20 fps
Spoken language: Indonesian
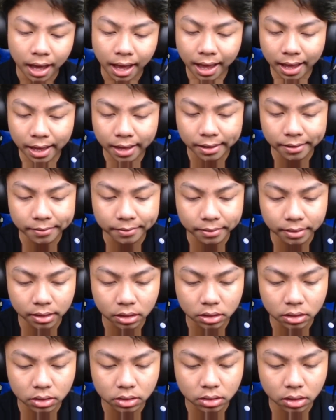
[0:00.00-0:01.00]
Hah,
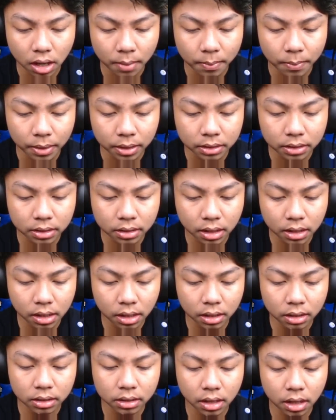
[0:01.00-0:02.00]
apa yang
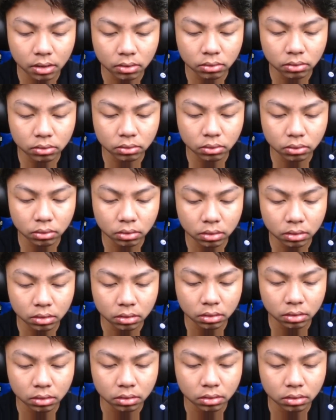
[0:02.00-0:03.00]
terjadi? Aku
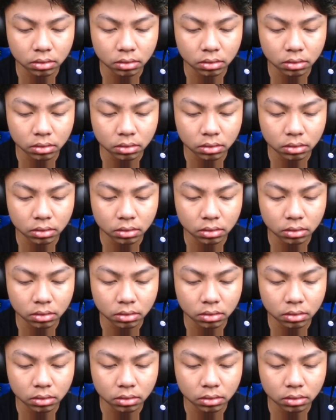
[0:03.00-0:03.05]
turun.